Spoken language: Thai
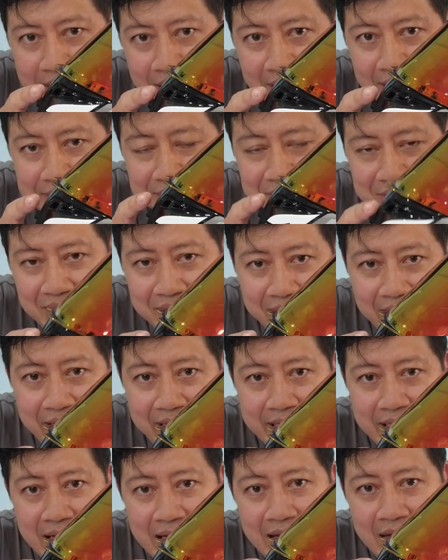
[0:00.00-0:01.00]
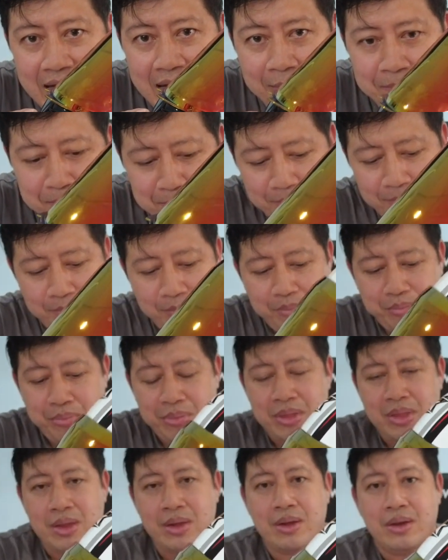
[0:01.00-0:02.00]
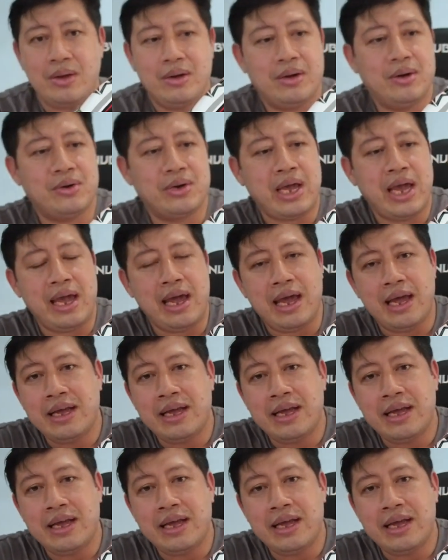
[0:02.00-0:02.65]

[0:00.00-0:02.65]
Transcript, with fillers: เดอร์ซีรีส์นะครับ โอเค